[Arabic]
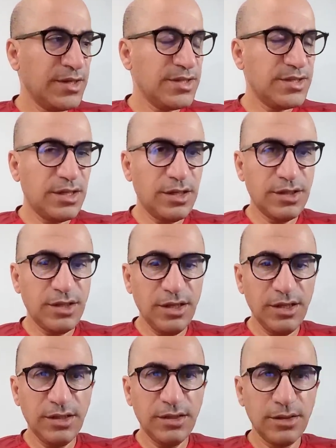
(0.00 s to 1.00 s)

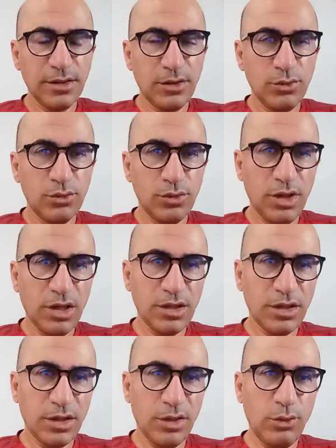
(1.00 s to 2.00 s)
سنتين أو
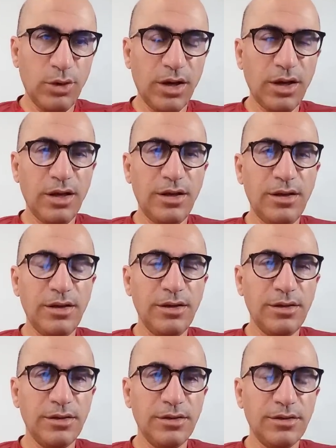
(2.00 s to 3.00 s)
أكثر أو أقل
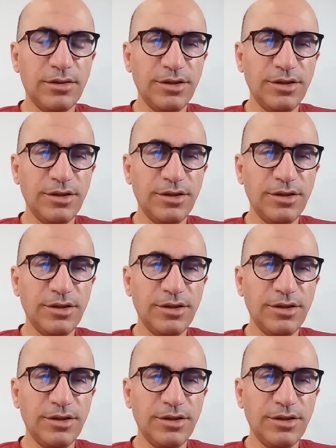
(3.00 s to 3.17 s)
آه،